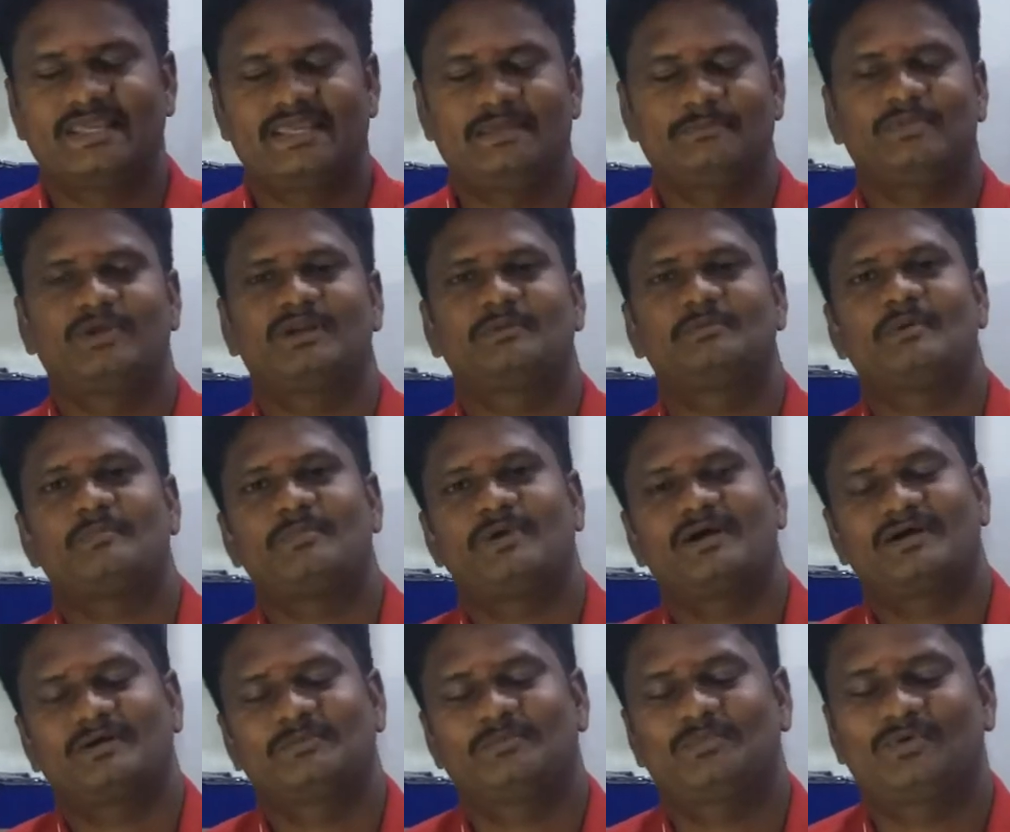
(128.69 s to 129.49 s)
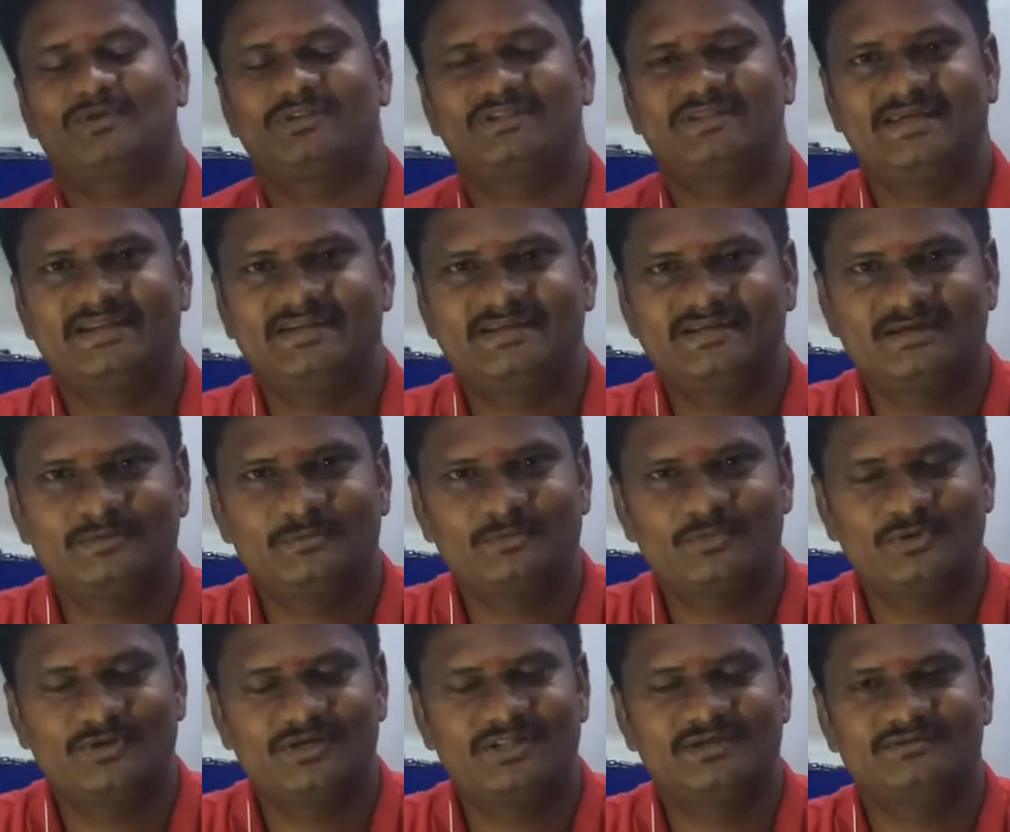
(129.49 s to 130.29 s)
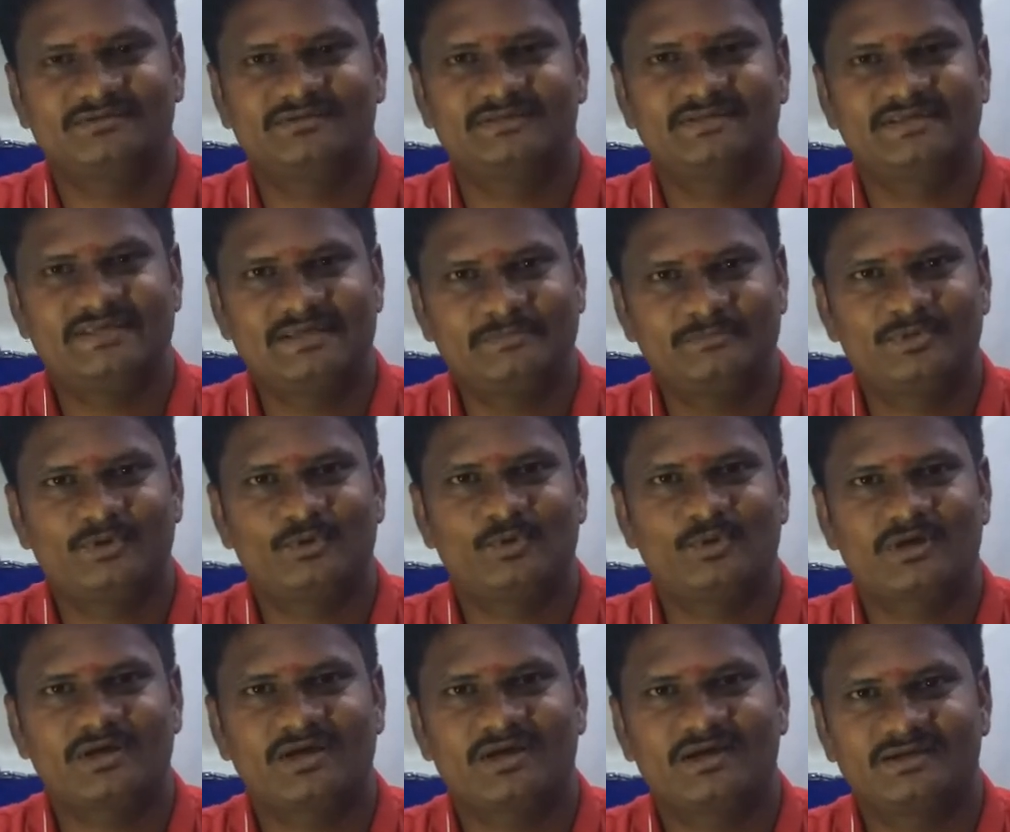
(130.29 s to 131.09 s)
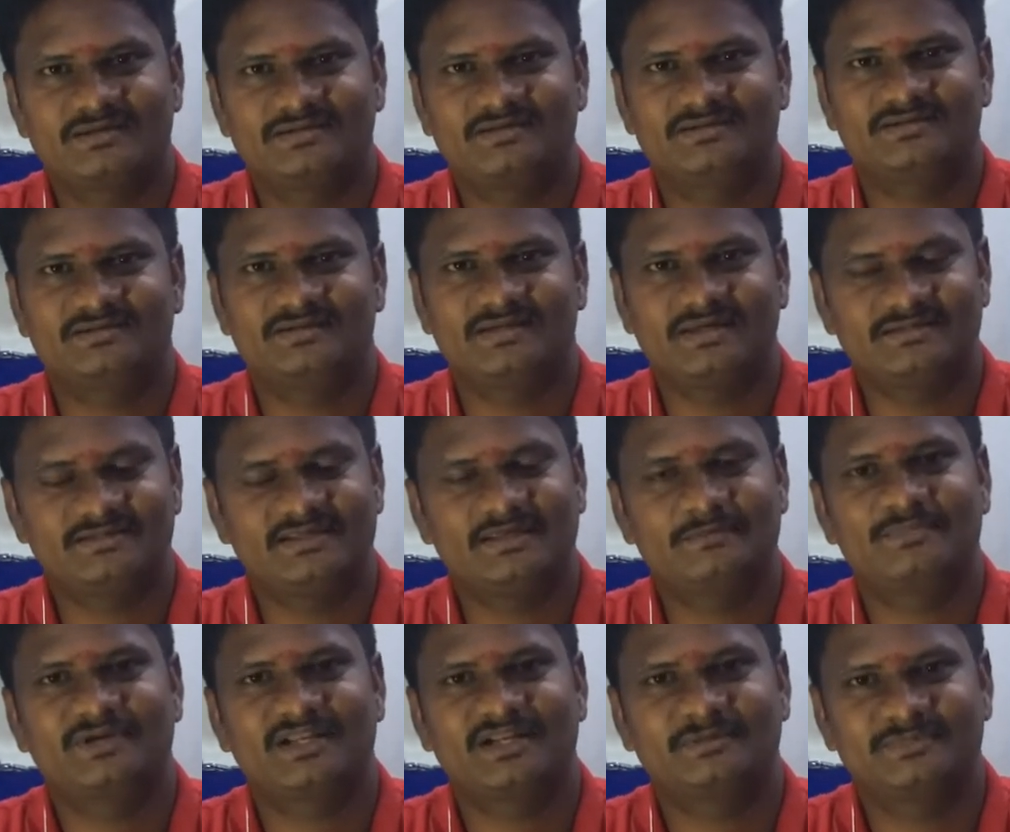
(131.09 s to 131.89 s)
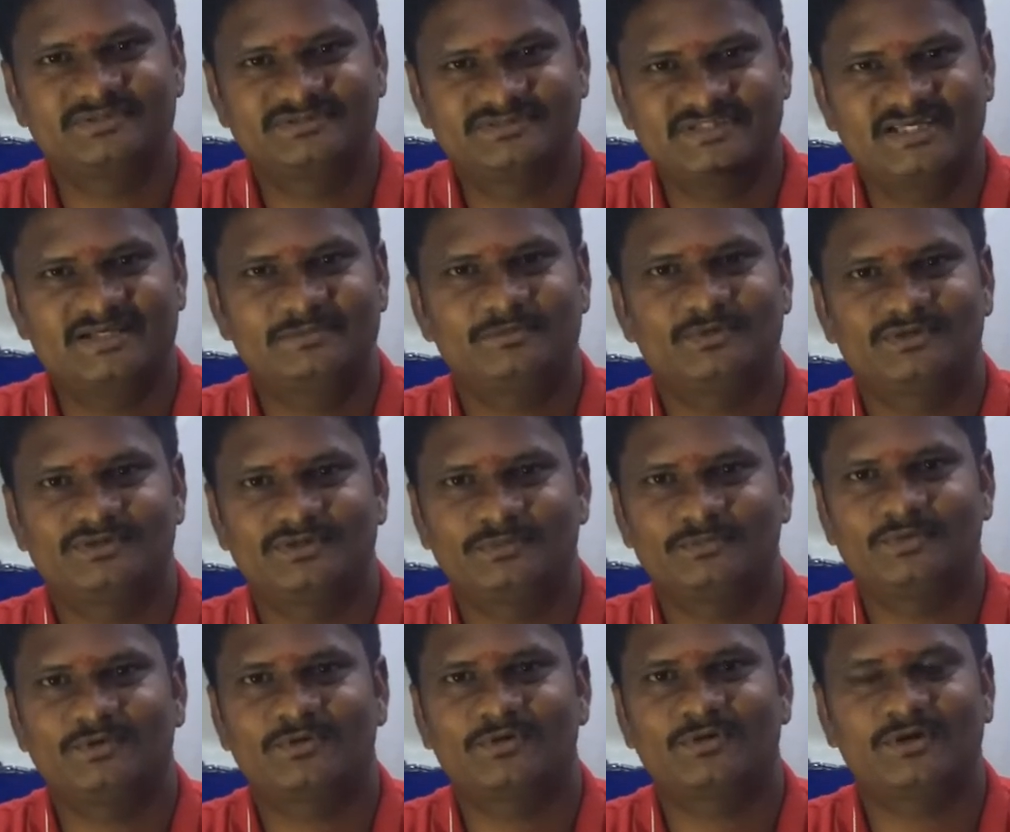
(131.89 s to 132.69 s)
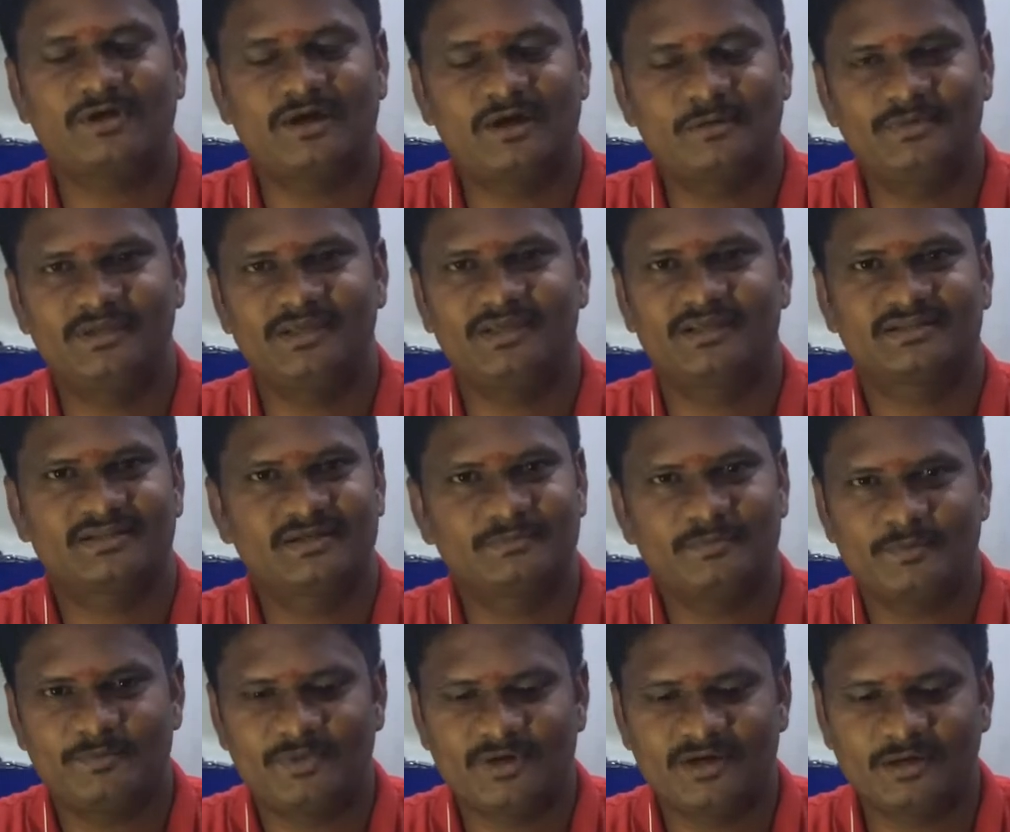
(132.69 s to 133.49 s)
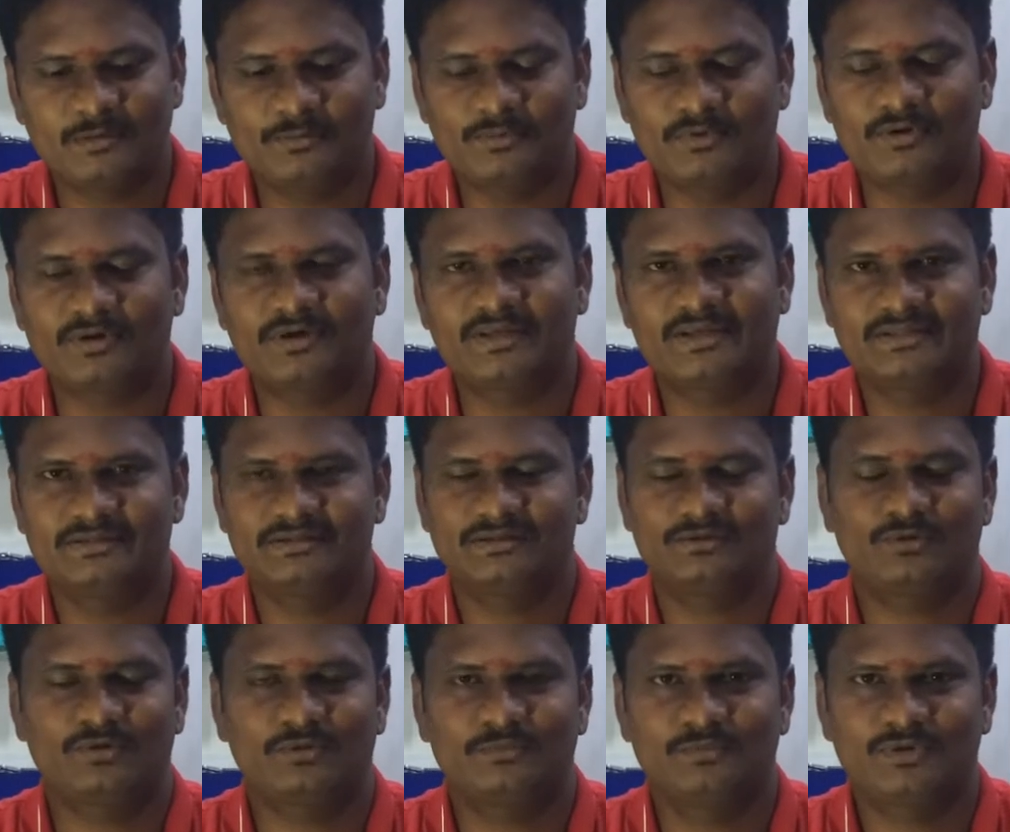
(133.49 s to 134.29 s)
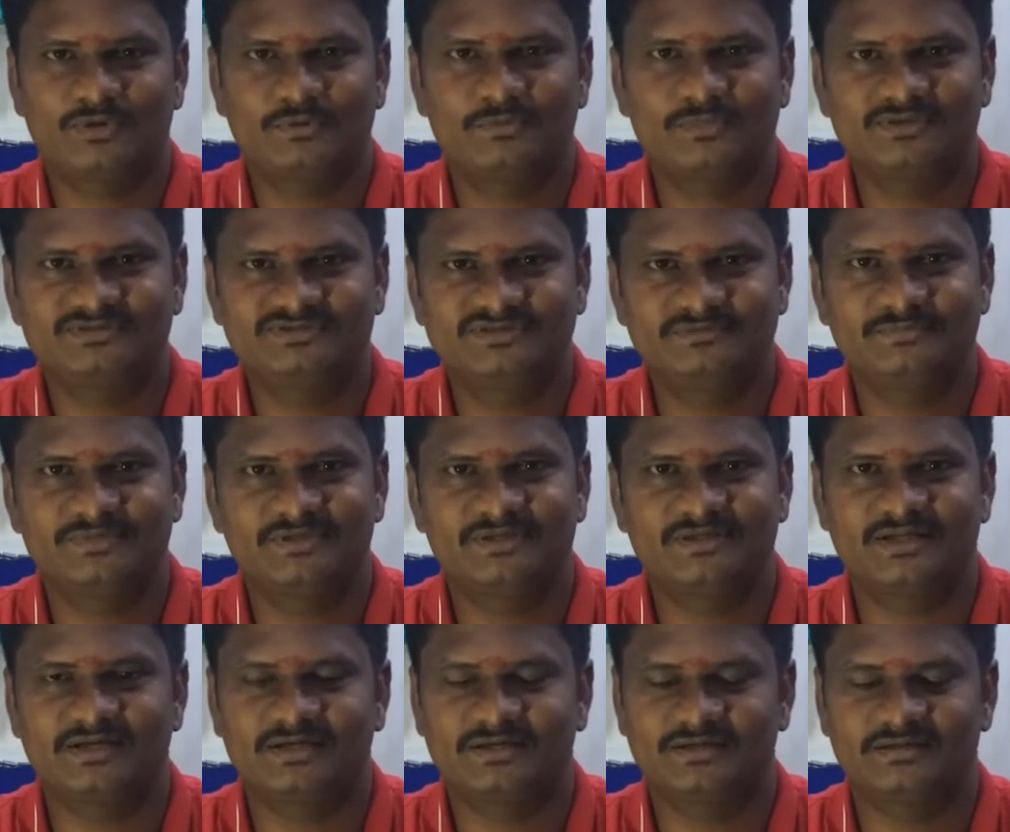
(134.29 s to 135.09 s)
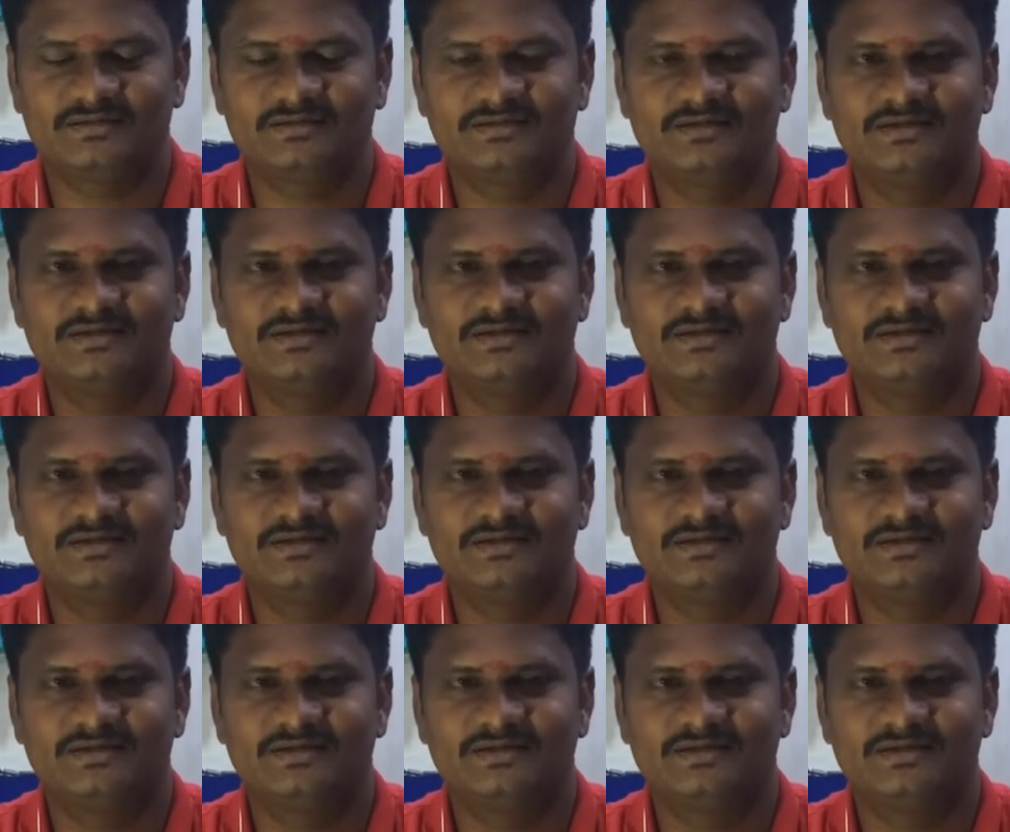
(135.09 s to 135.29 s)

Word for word: இப்போ நம்ம பார்க்க போகிறது இன்கம்ப்யூட்டிங் வந்து எப்படி ஒர்க் ஆகுது அதை எப்படி நம்ம செயல்படுத்த போகிறோம் அப்படிங்கிறத நம்ம பார்க்க போகிறோம் இதுக்கு ரொம்ப ரொம்ப சிம்பிள் தாங்க